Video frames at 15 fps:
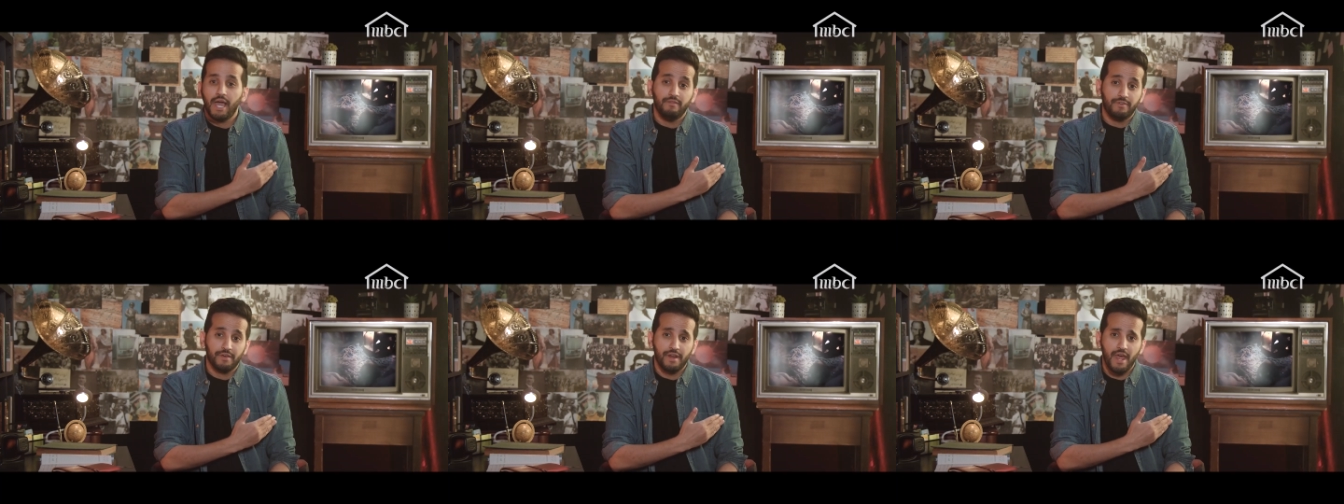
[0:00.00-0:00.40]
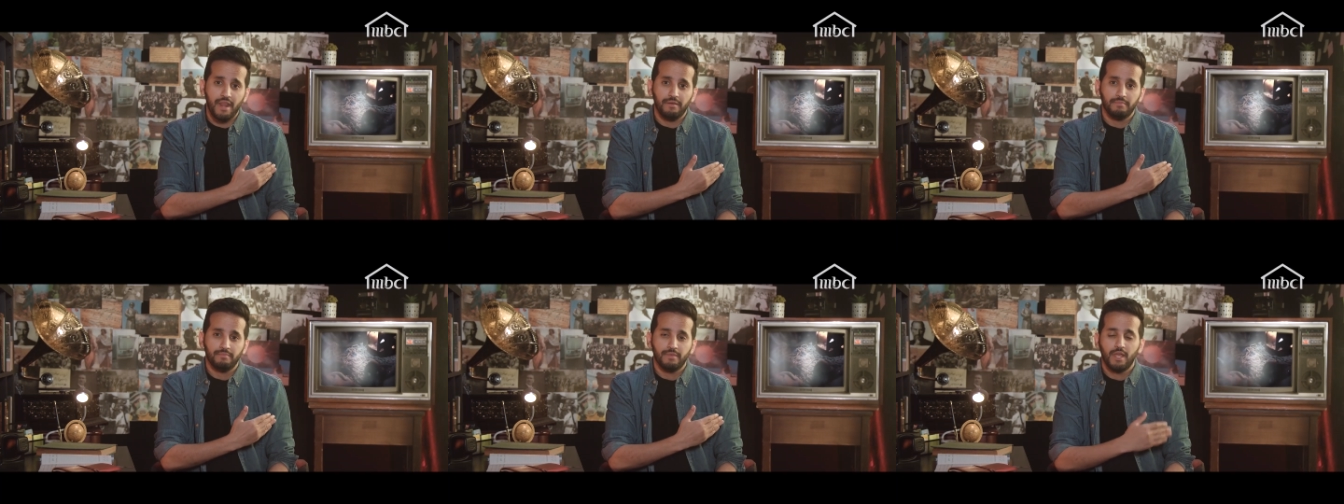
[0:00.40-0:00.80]
الفئران
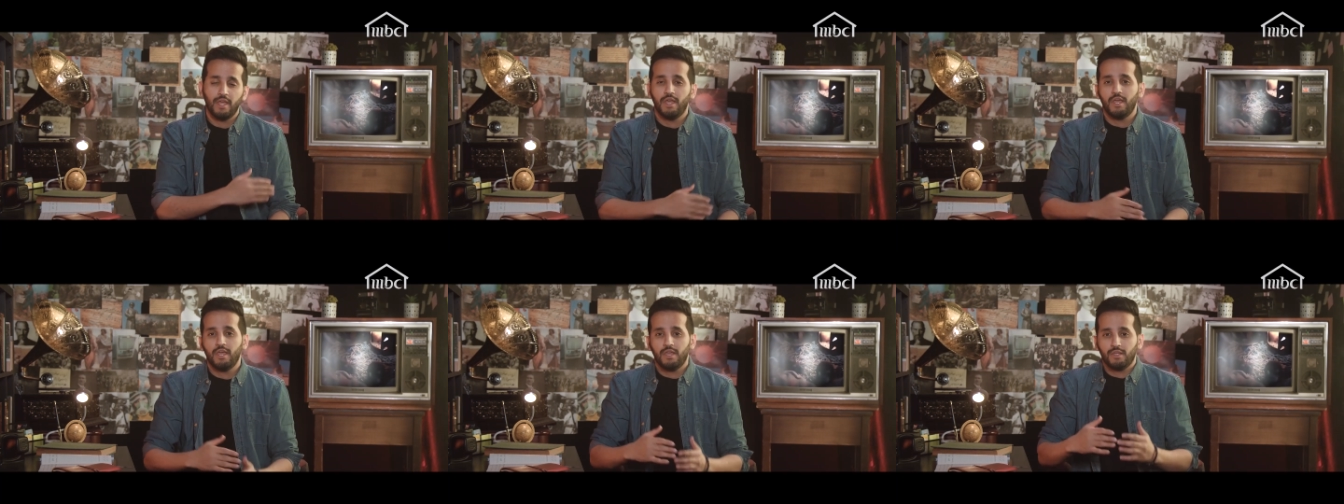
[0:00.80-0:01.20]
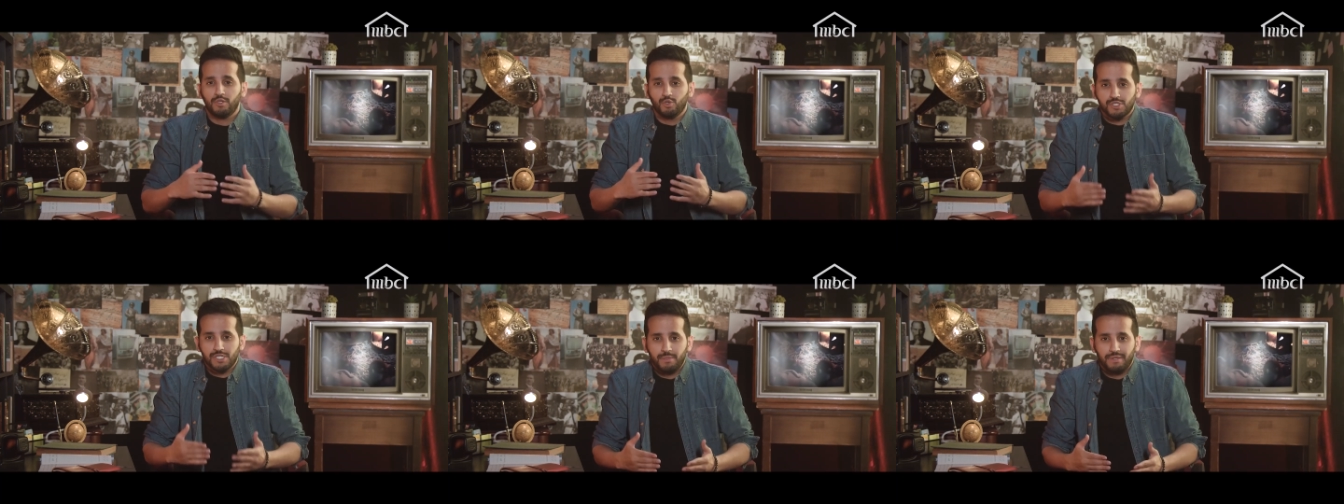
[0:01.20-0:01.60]

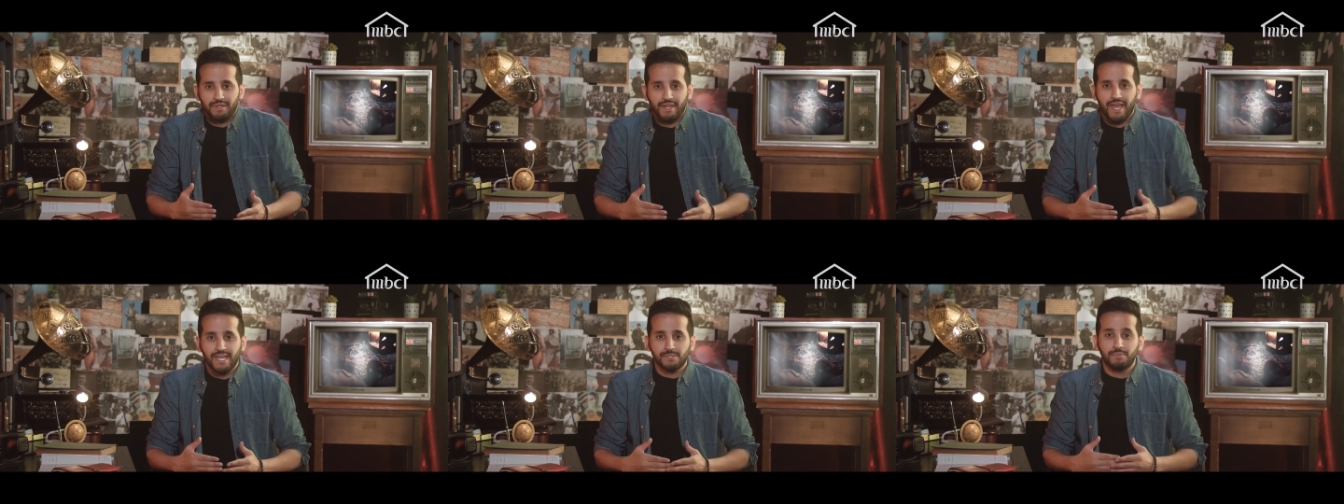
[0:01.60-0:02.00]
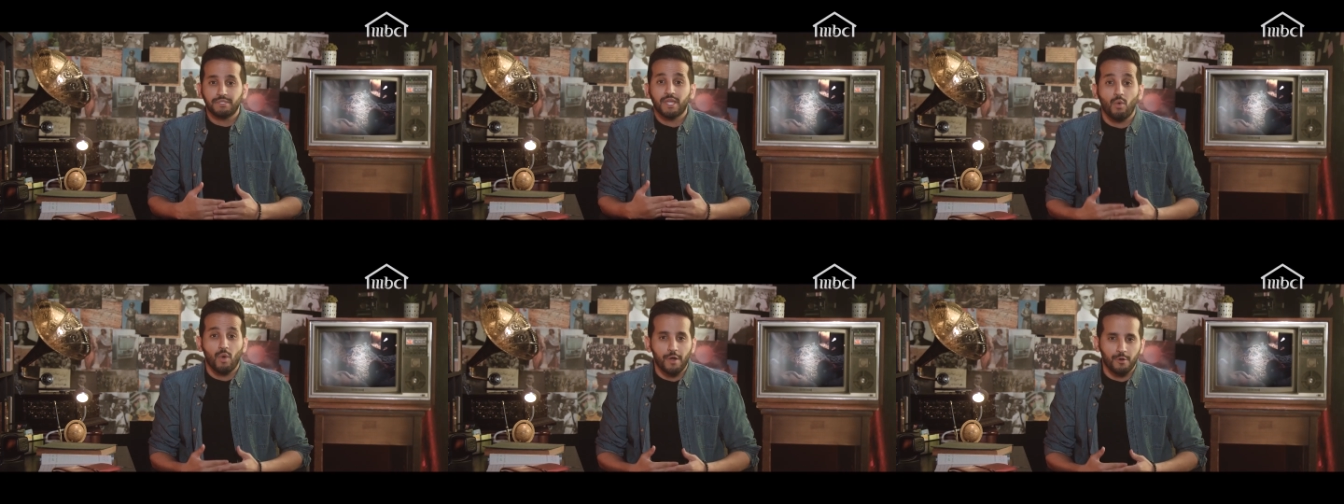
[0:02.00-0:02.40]
يصيب الناس
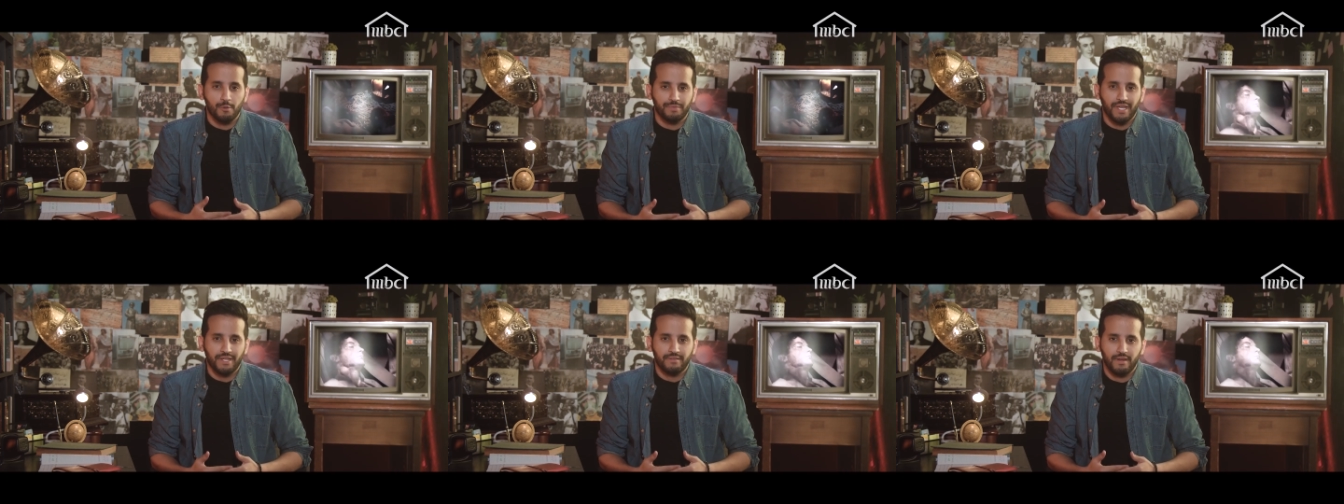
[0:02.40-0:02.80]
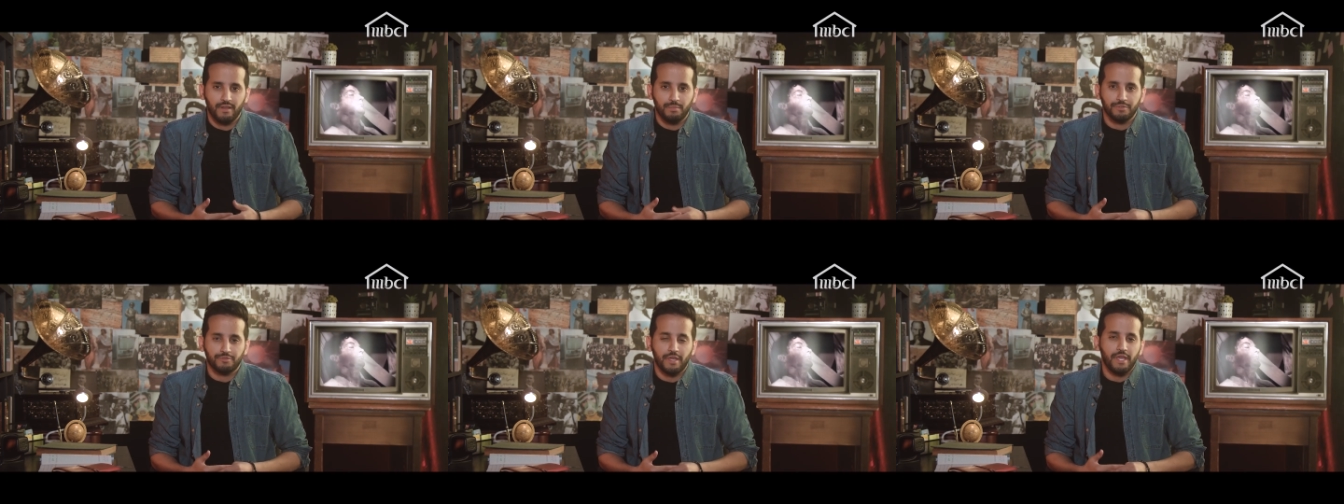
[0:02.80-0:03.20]
بتورم تحت
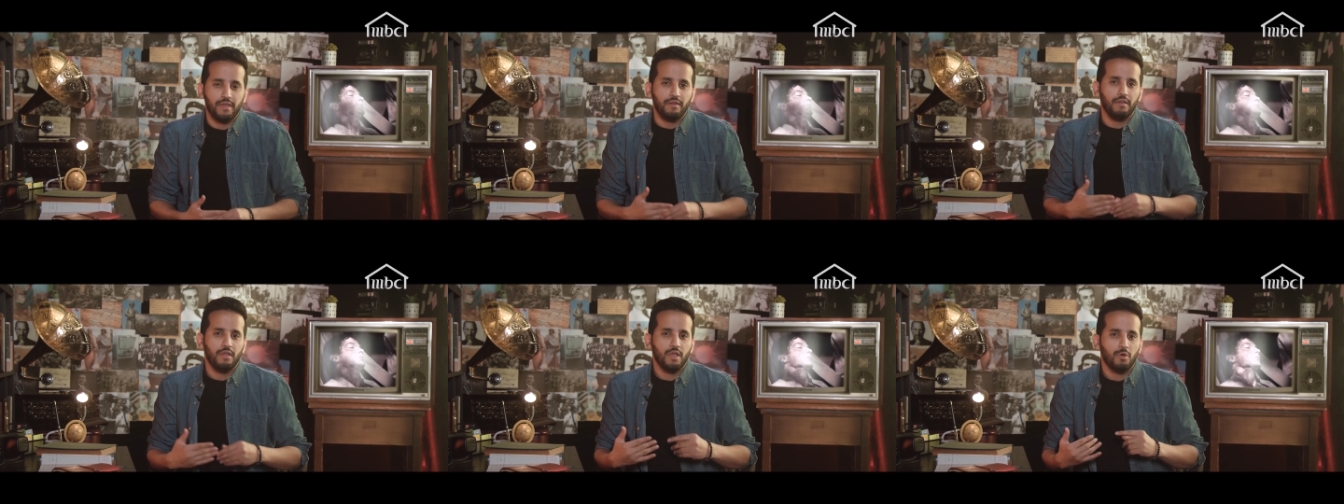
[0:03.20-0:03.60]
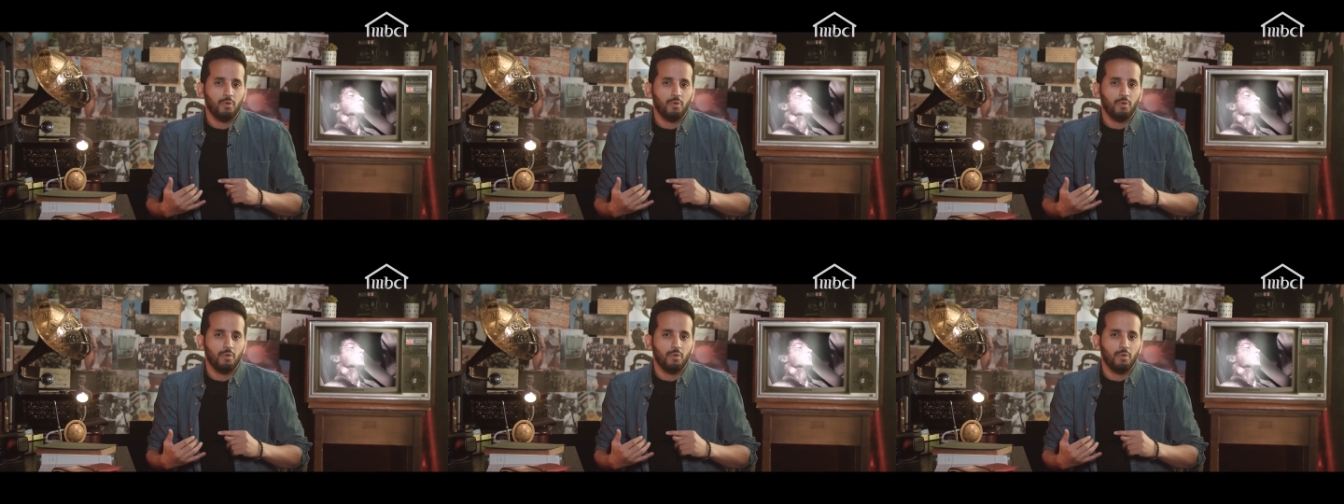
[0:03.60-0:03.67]
الإبطين